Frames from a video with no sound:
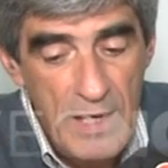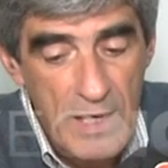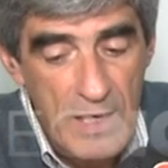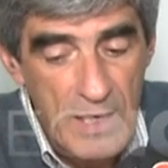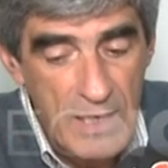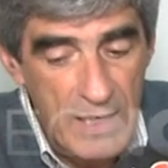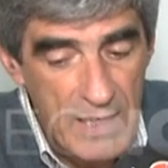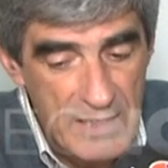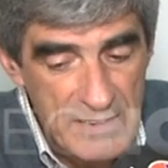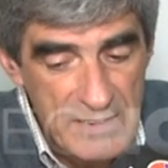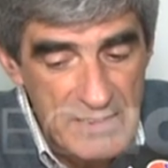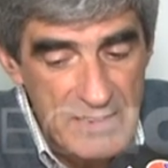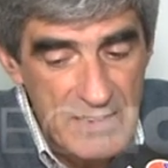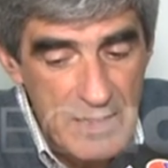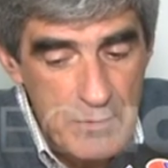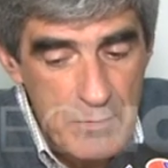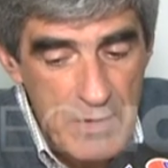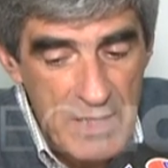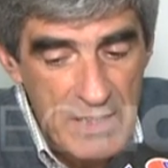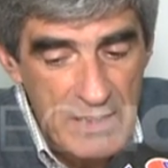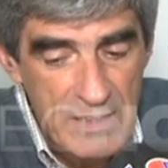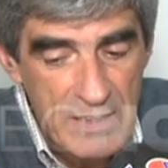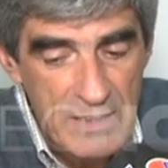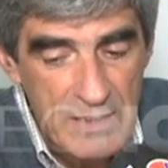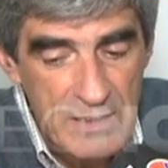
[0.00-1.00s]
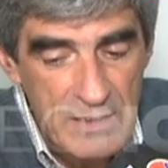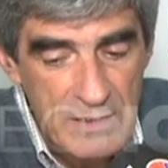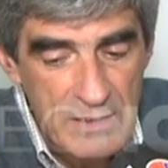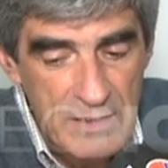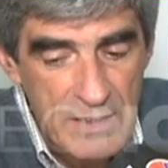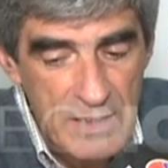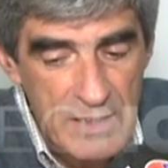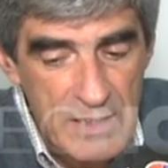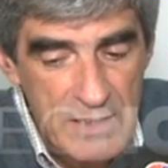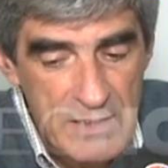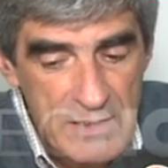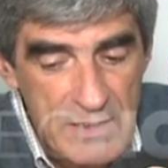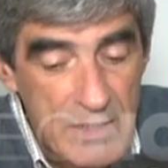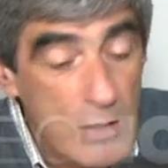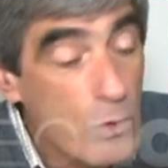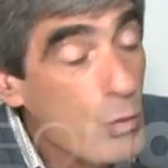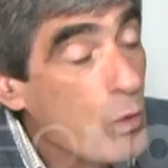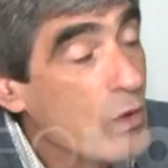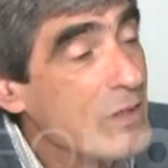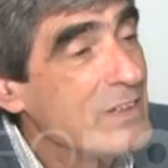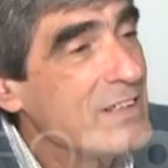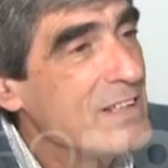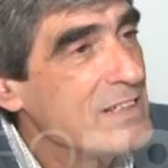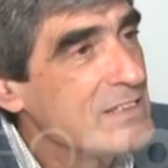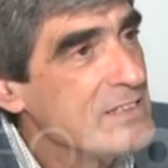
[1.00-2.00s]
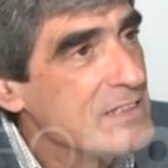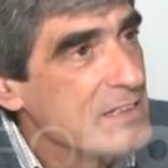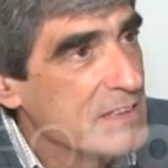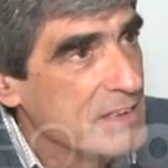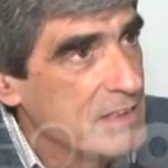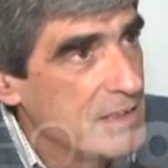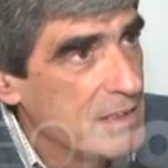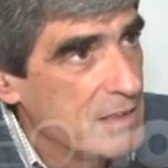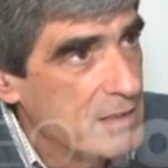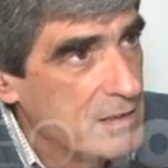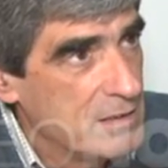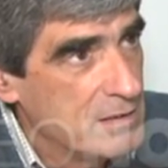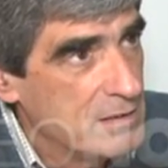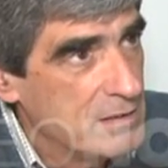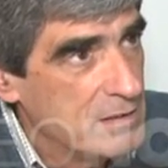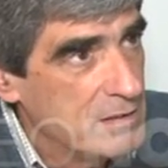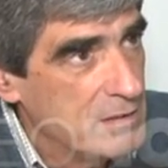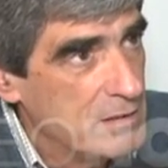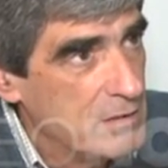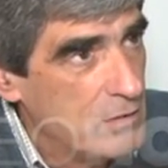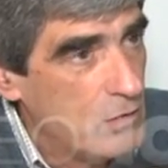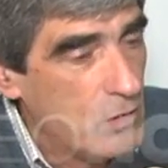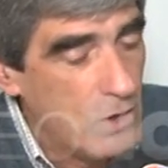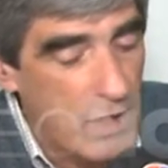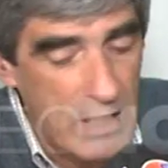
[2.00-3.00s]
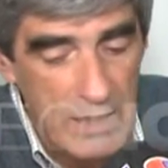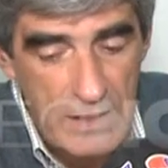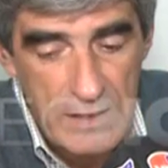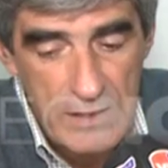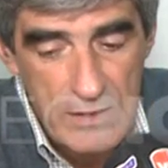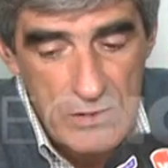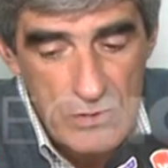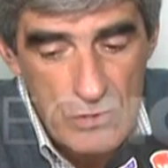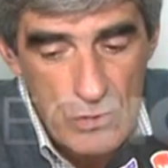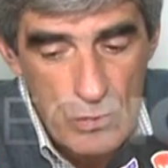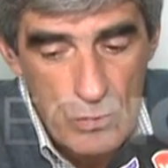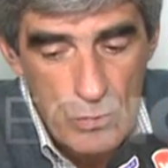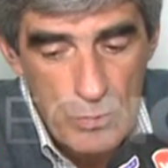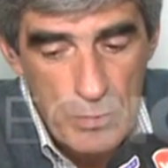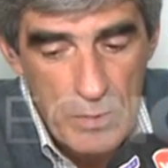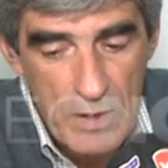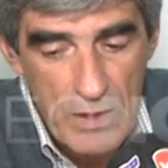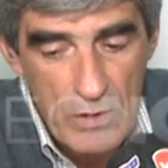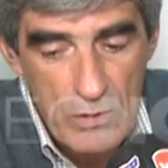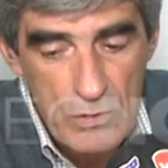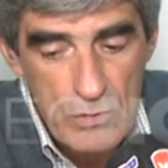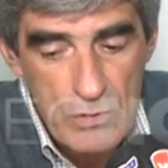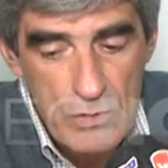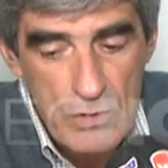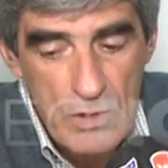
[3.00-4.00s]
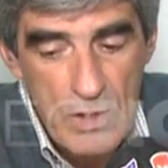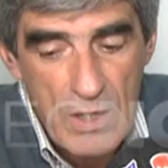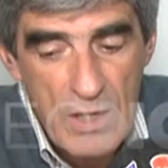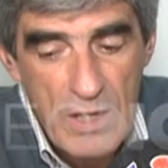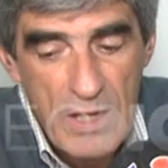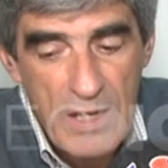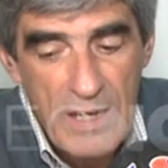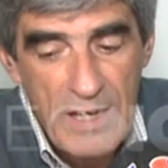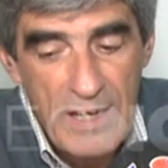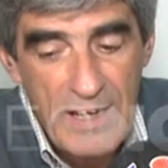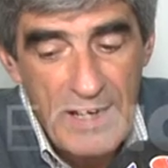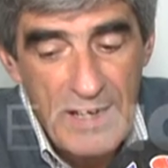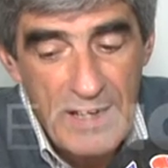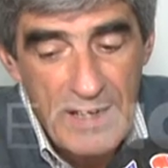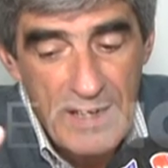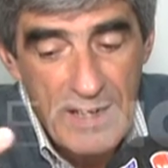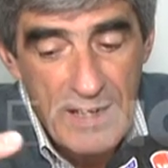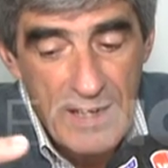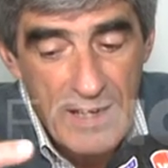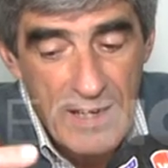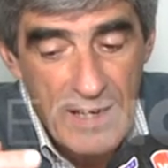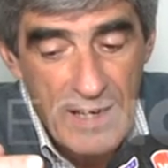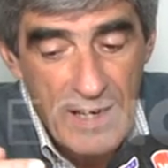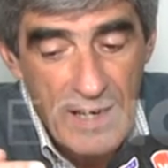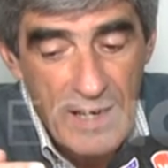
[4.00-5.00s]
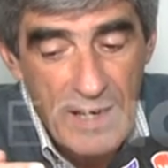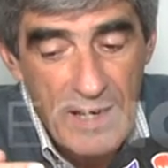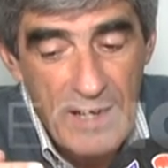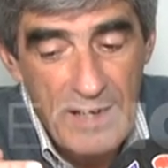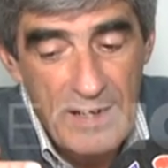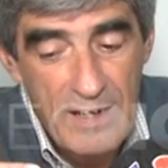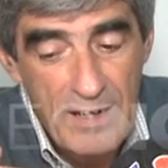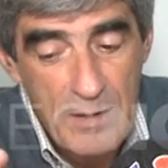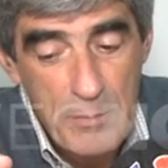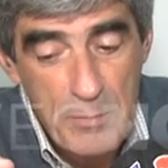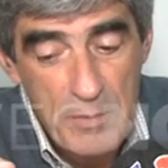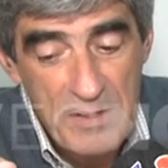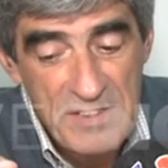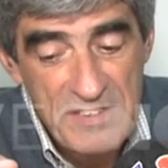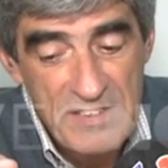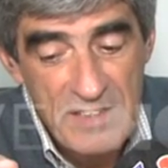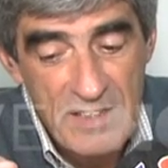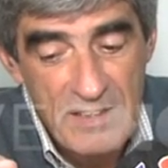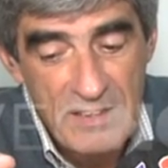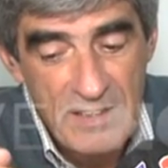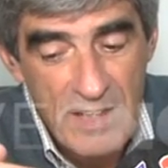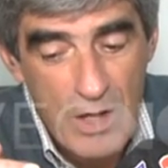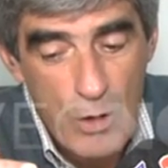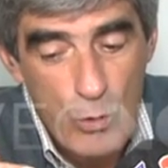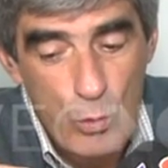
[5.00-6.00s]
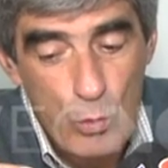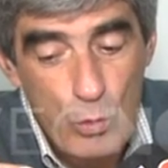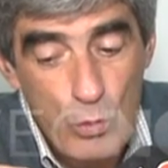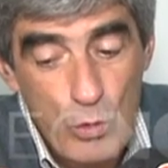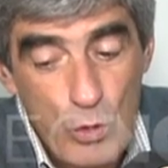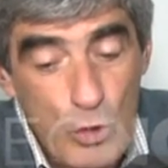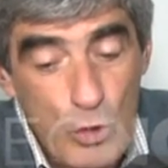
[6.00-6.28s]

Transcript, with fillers: Calle San Martín tiene 57 locales desocupados, que representa un